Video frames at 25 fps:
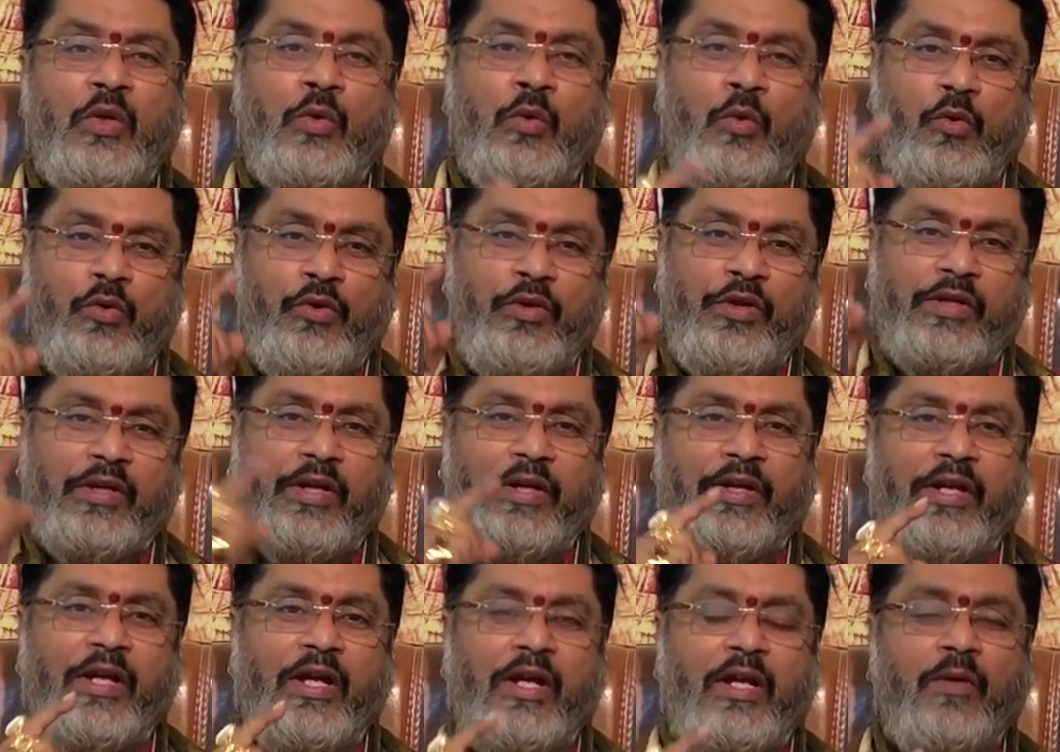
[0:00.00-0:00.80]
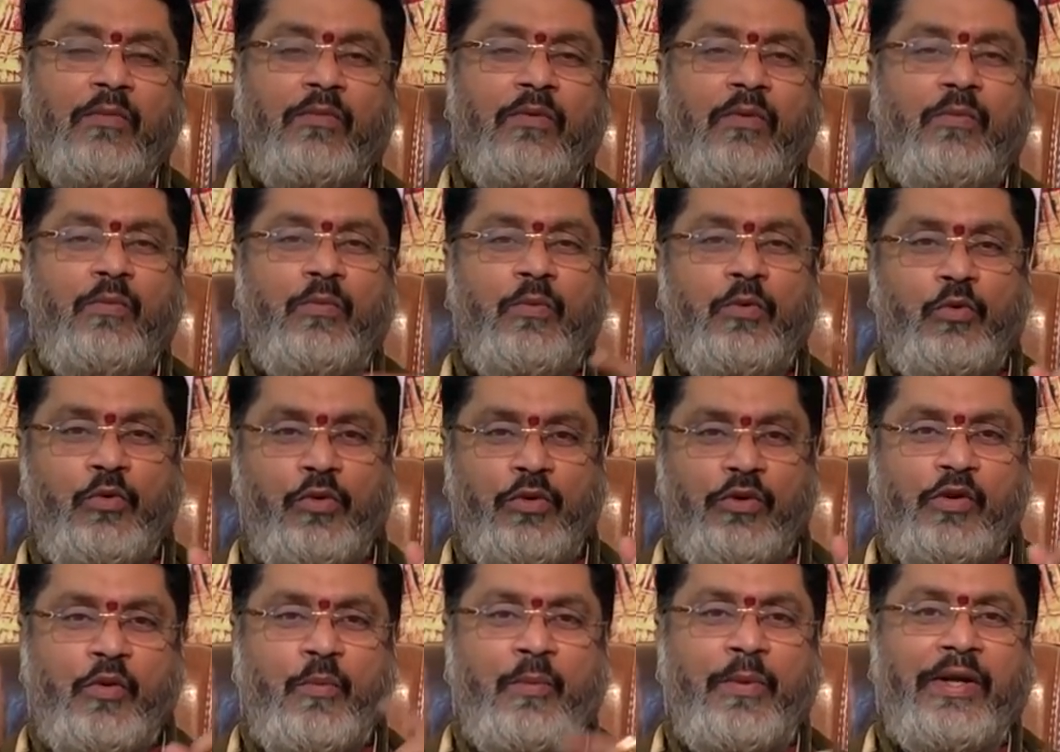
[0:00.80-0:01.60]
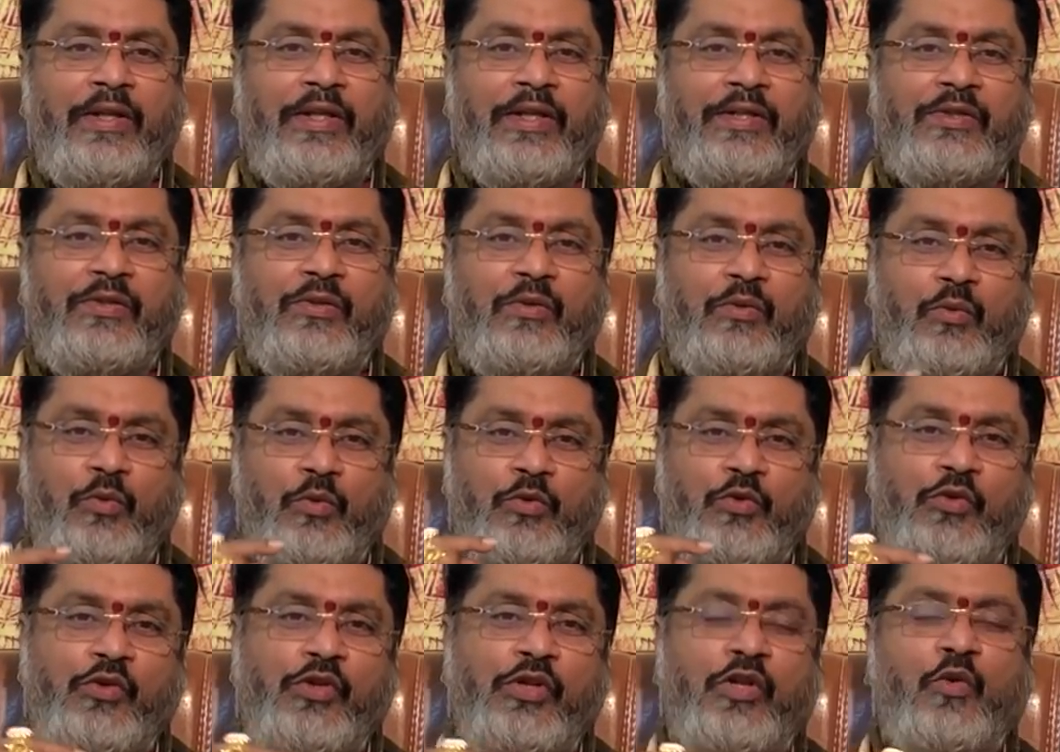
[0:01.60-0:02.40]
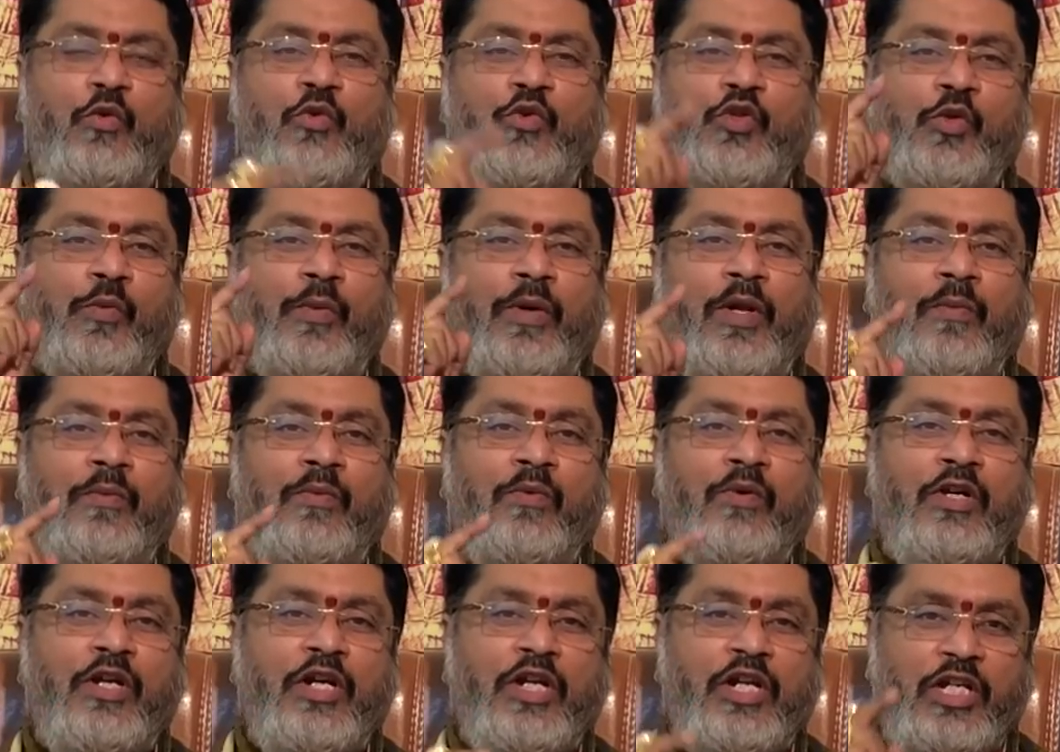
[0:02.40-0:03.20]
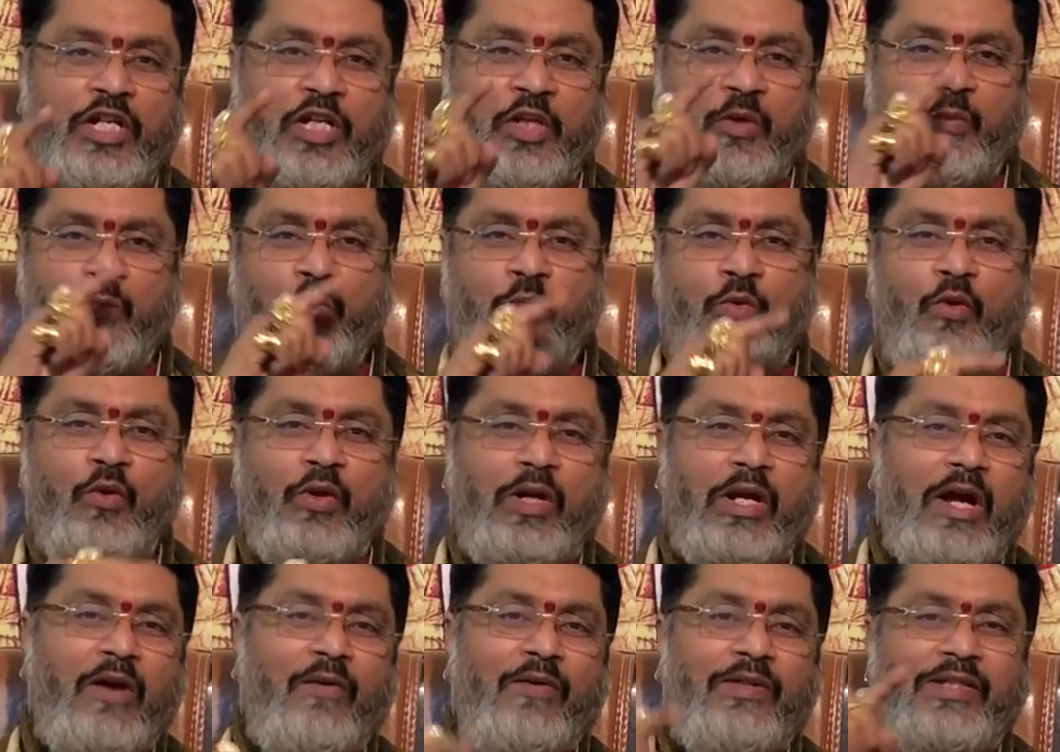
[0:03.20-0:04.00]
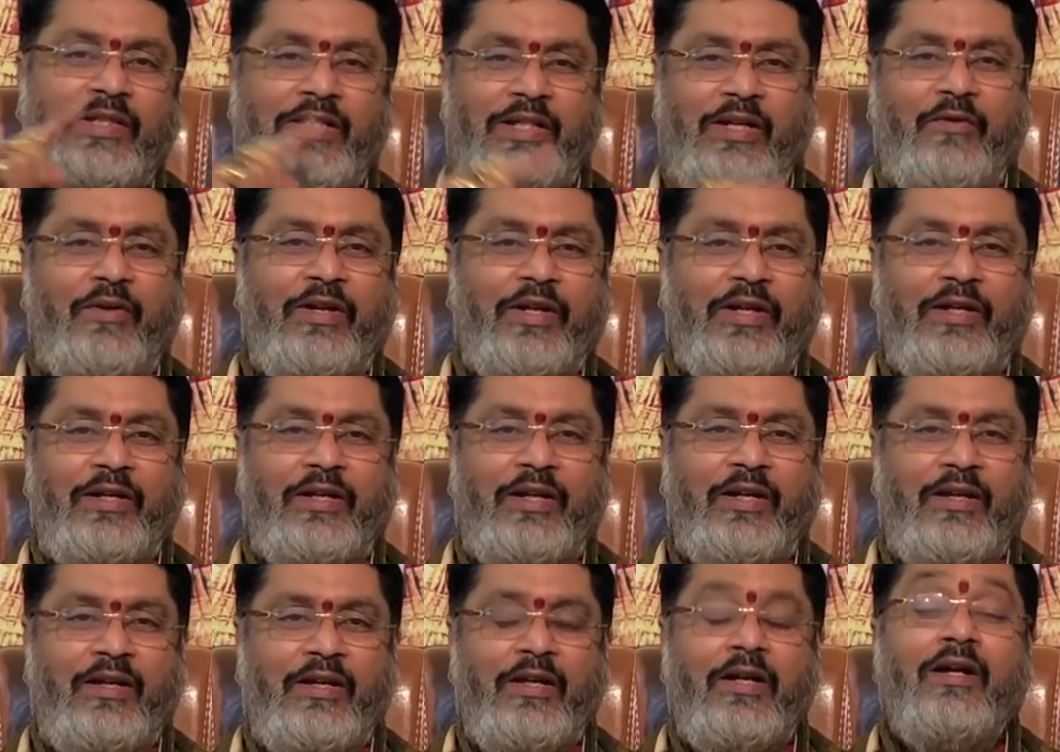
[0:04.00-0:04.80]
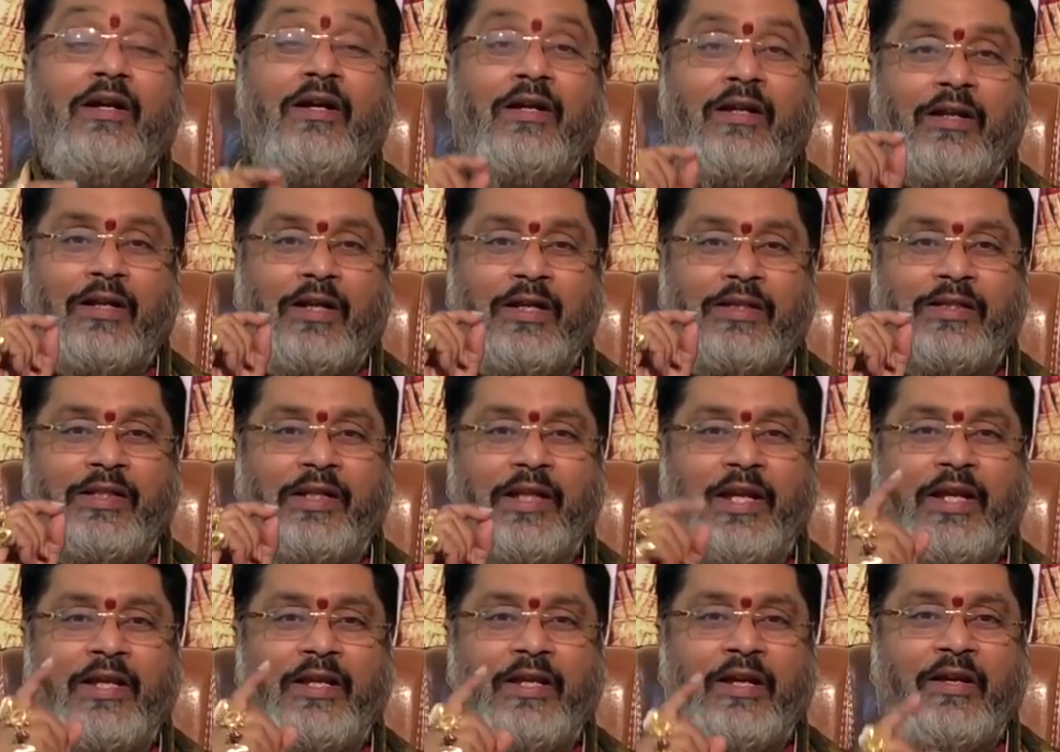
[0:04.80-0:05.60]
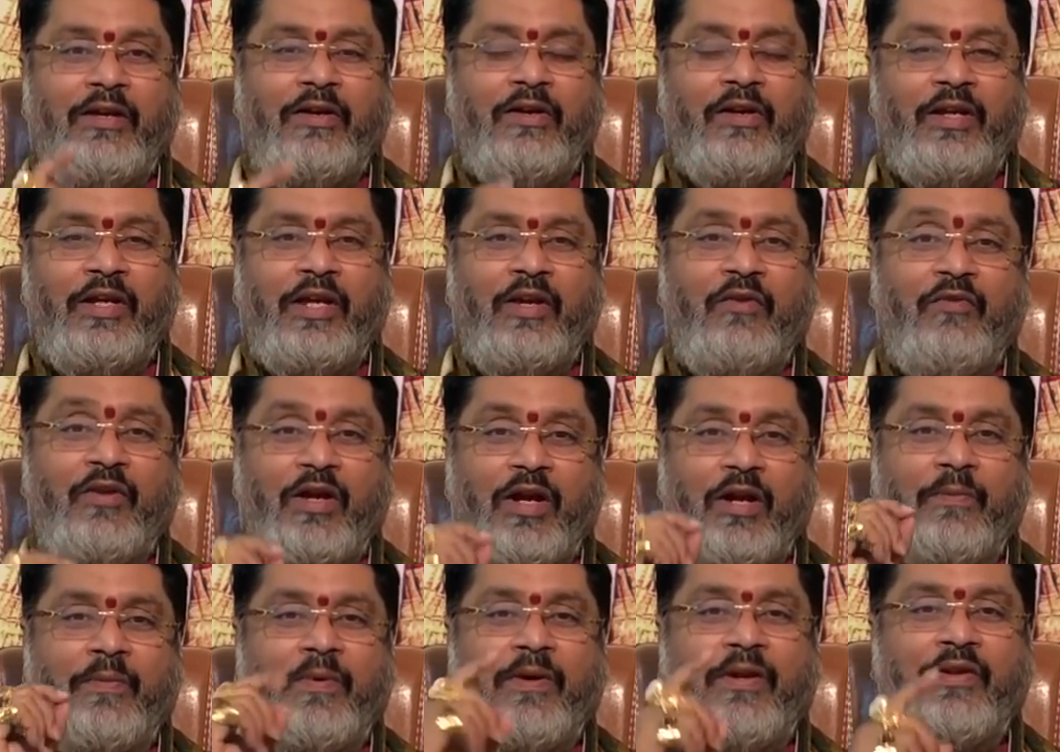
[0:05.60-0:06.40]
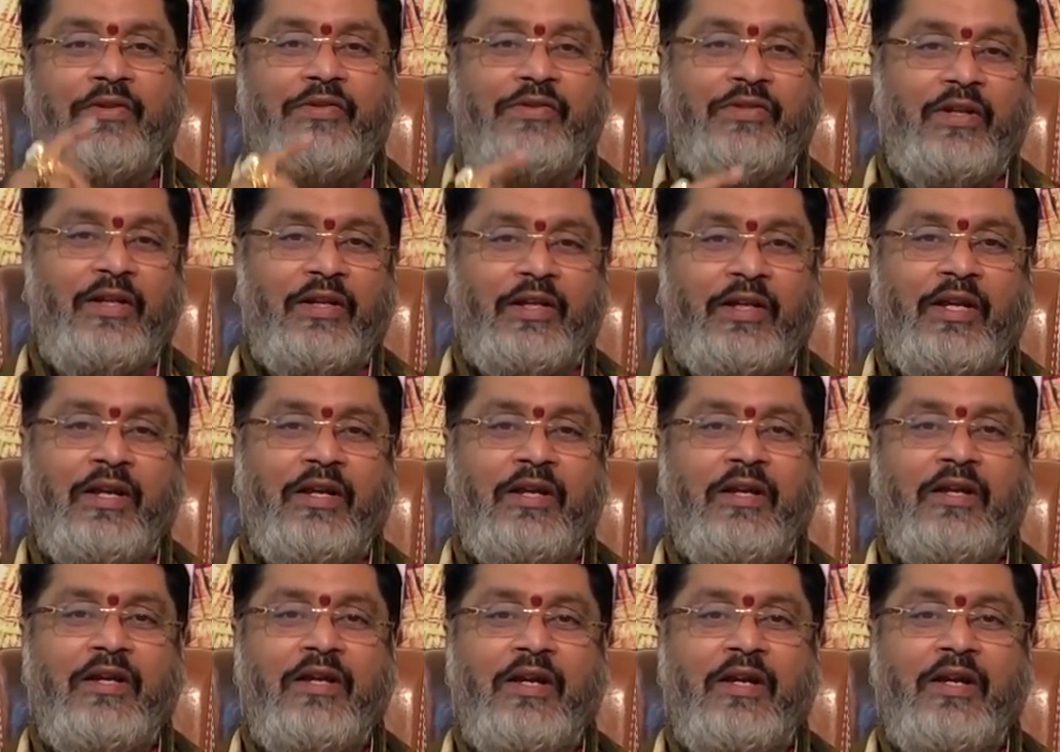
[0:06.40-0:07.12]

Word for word: గురుడు యొక్క జ్ఞానము బుధుడు యొక్క మేధస్సు కుజుడు యొక్క కుజబలము ఈ మూడు కావాల్సింది ఎవరికండి రాజకీయ నాయకులకి వ్యాపారస్తులకి